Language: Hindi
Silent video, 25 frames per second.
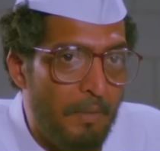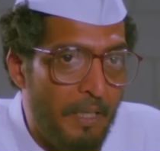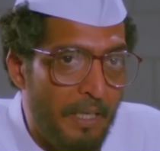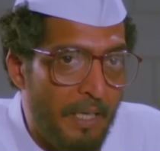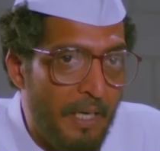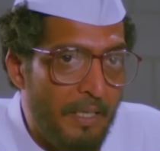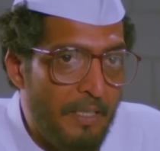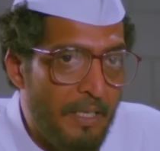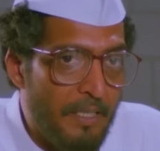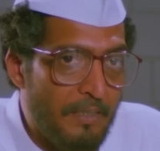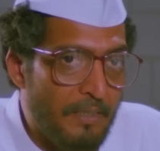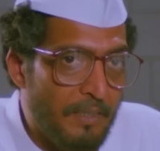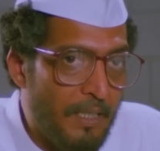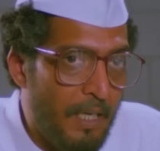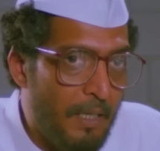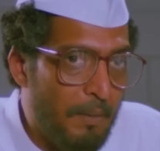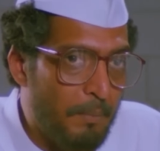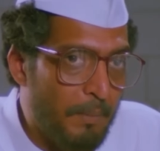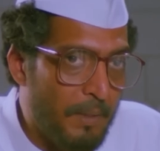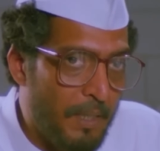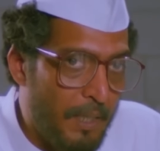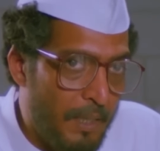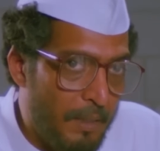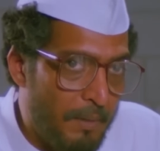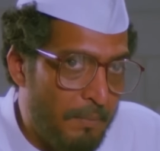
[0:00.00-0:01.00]
ब्रिगेडियर
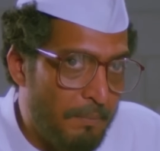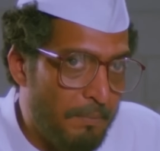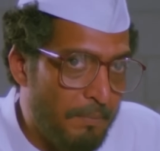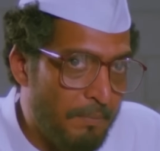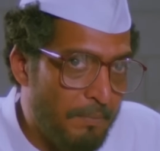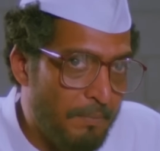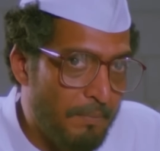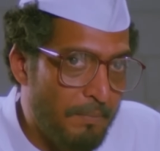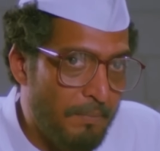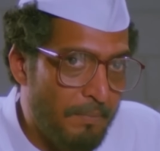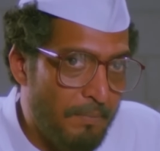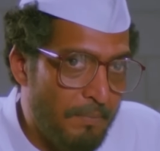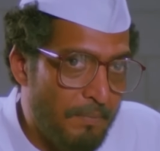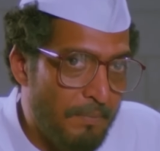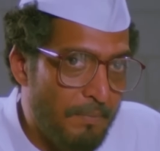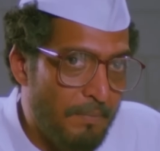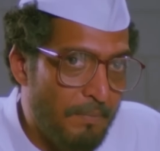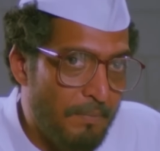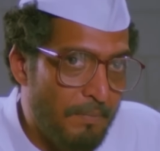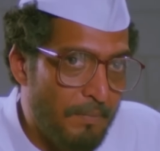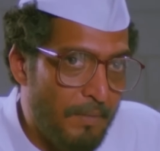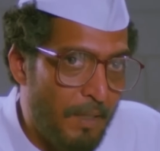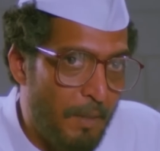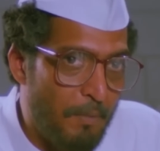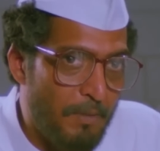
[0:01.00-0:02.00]
साहब का
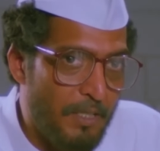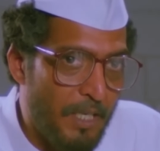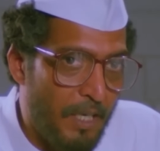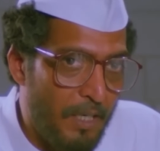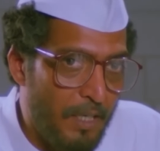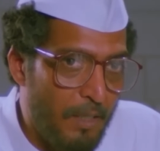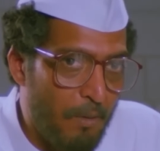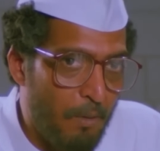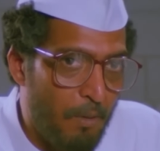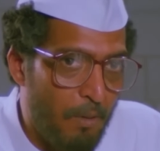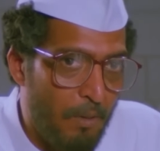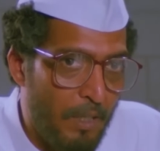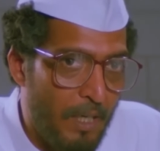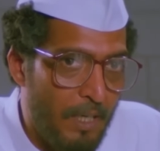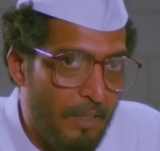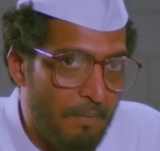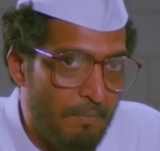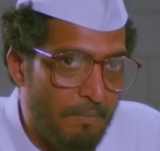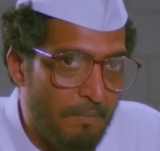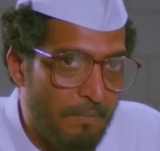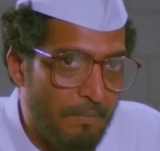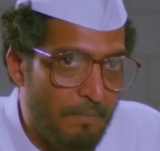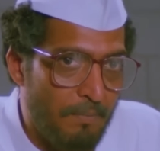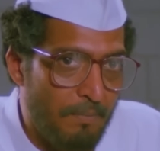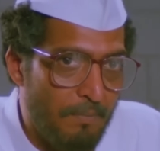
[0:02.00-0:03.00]
हमसे अलग
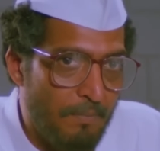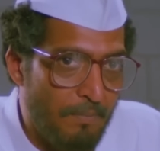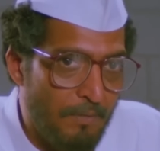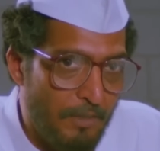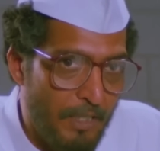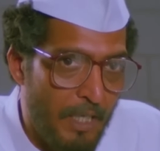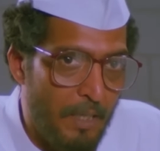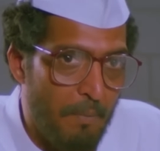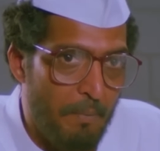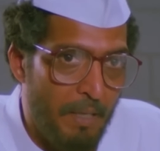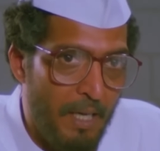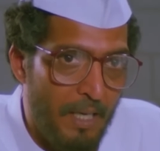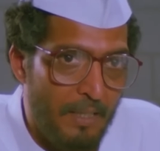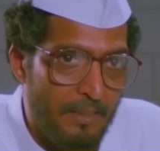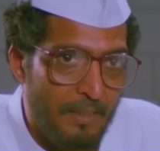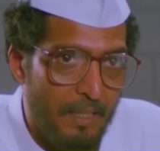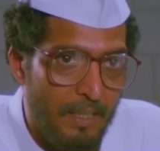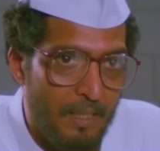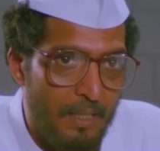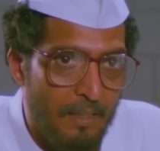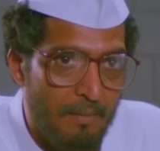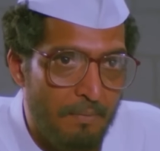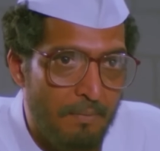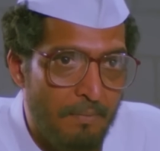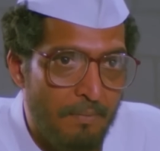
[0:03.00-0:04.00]
होना जेल में आ
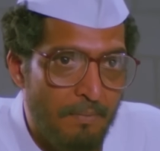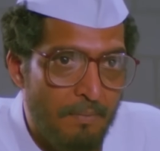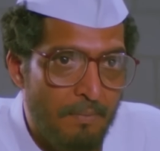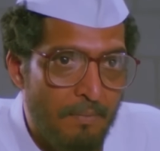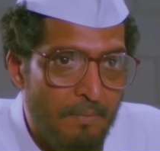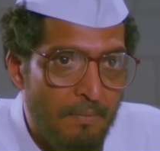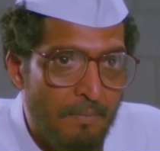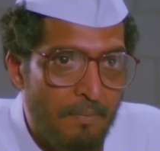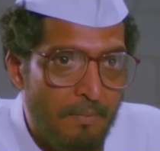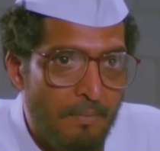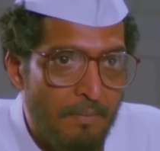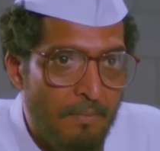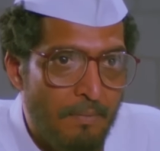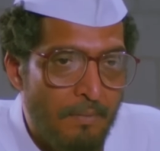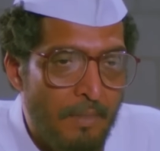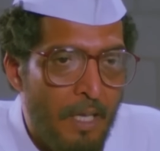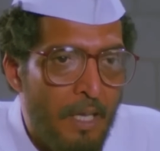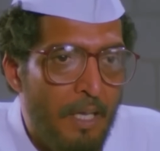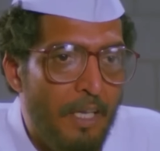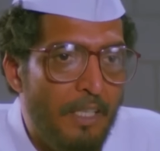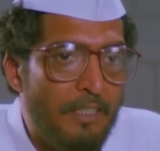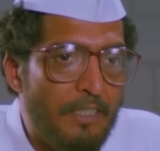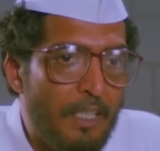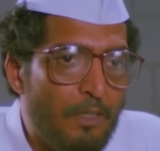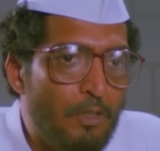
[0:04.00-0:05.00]
जाना
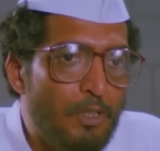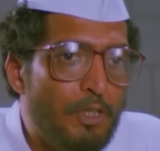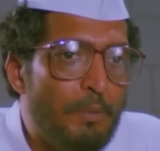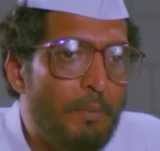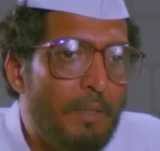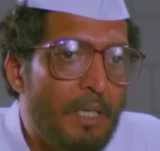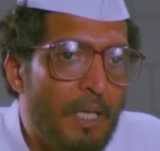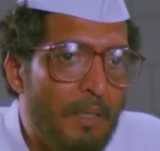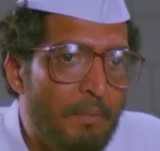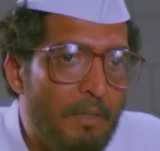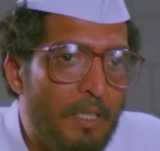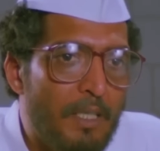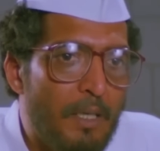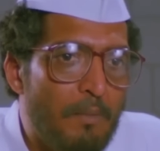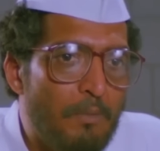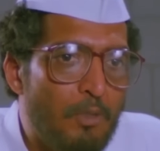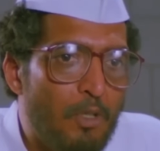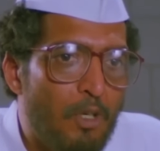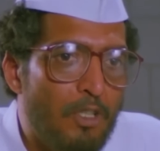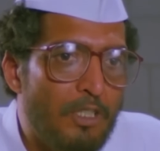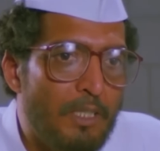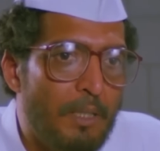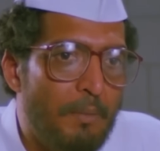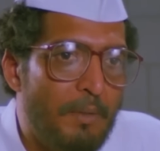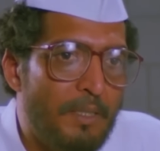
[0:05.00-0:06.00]
इससे दुश्मन हमें
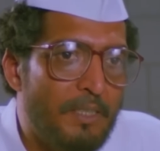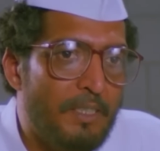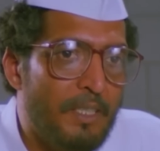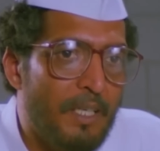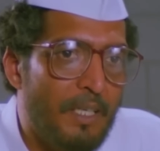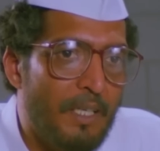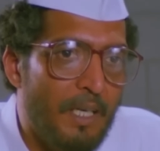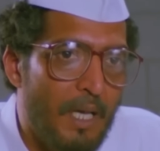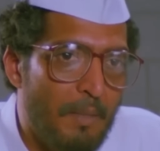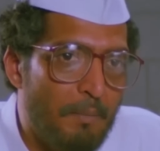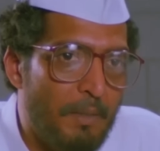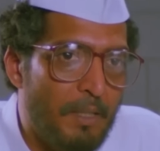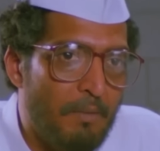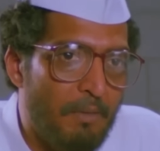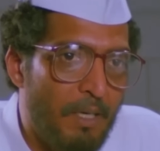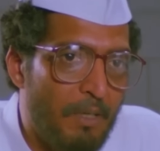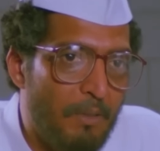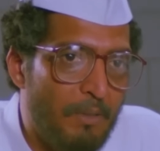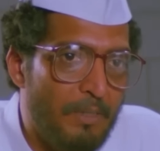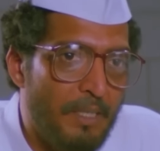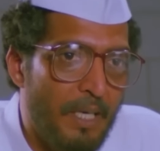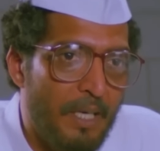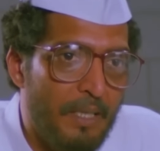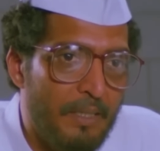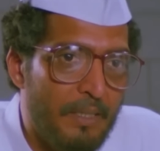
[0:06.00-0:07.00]
कमजोर समझकर लापरवाह
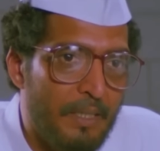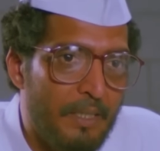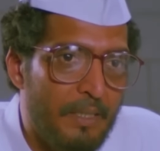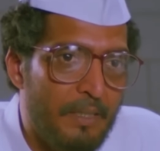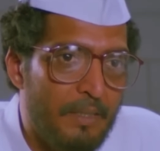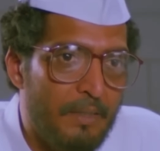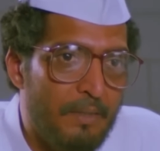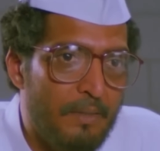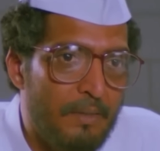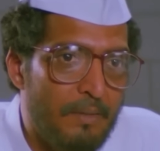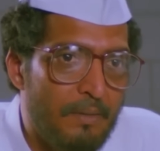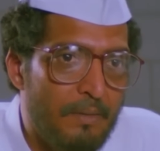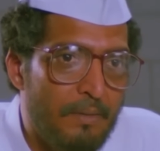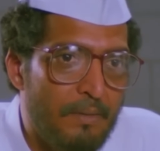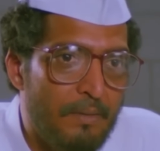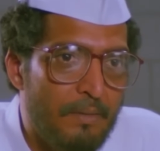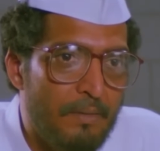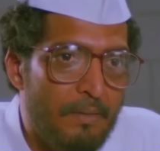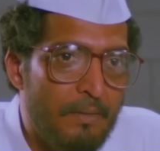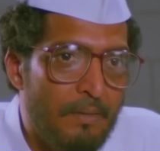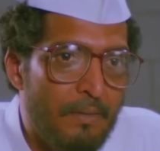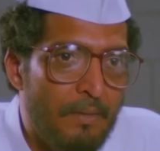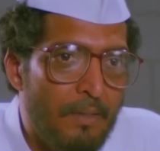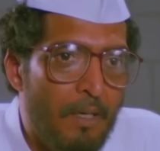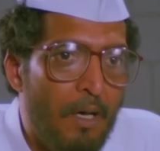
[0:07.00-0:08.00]
हो जाएंगे
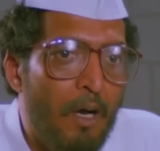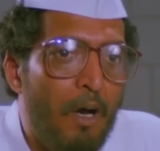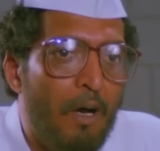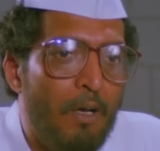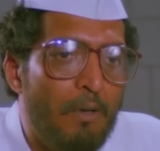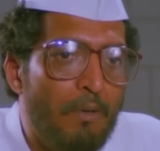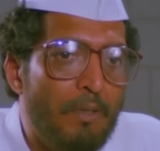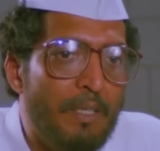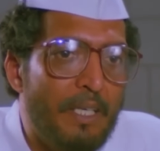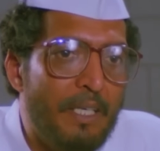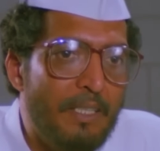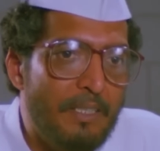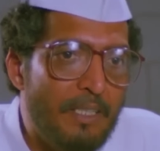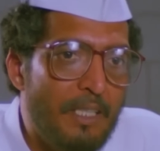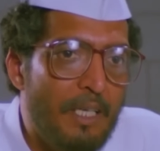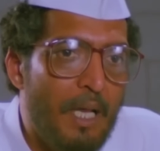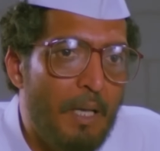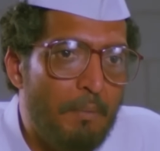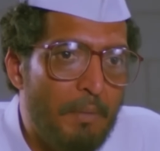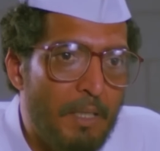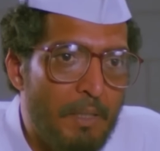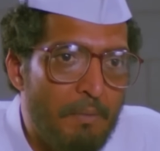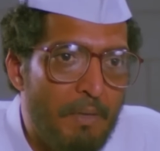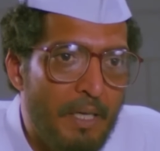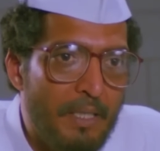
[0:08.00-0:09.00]
और उनकी इसी
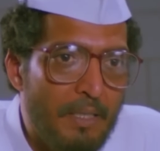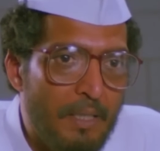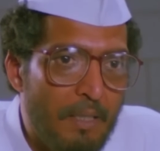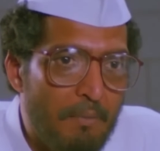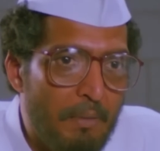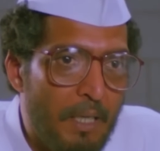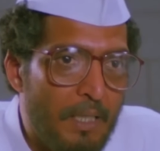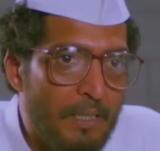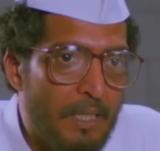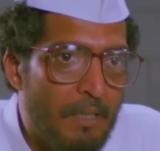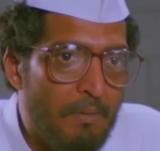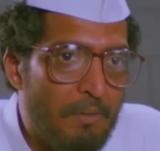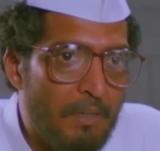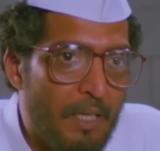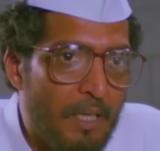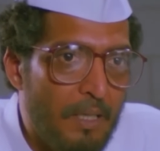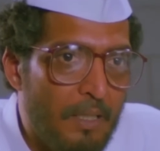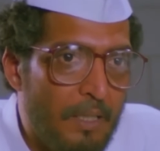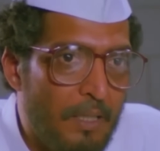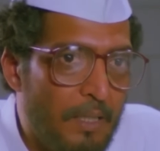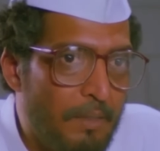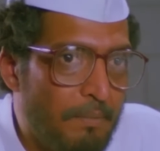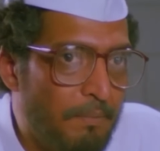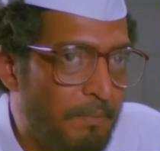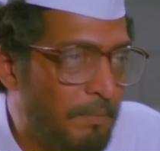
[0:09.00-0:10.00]
लापरवाही का फायदा
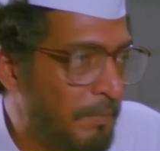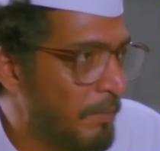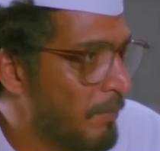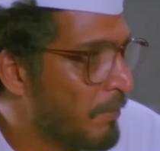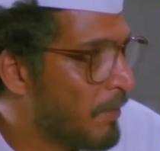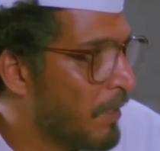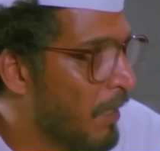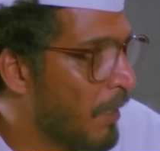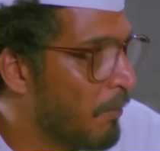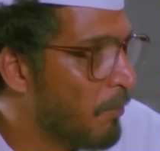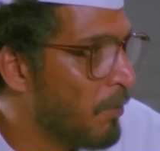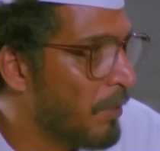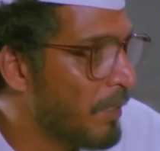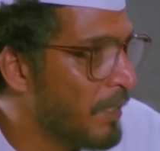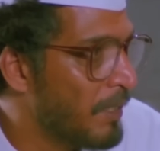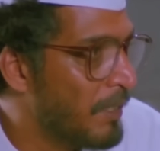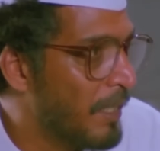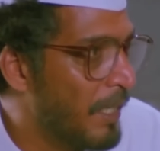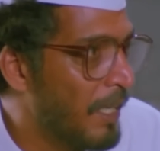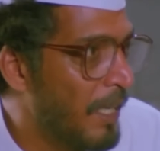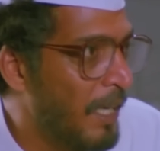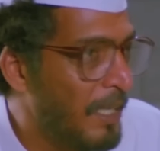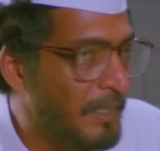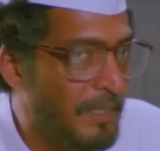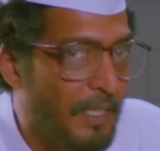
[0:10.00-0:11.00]
उठाकर हम
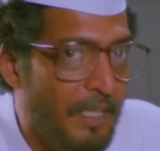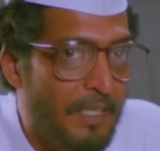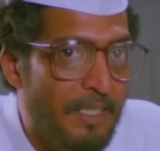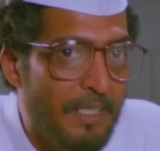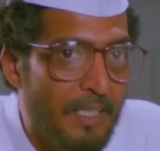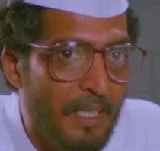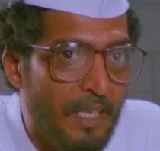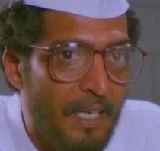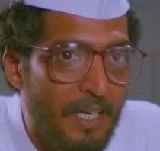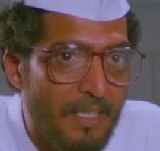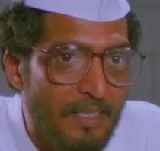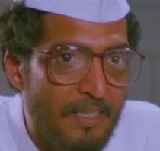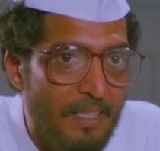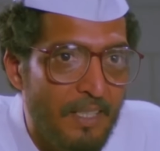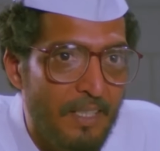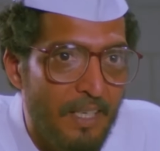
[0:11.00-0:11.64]
उनकी जड़ें आसानी से काट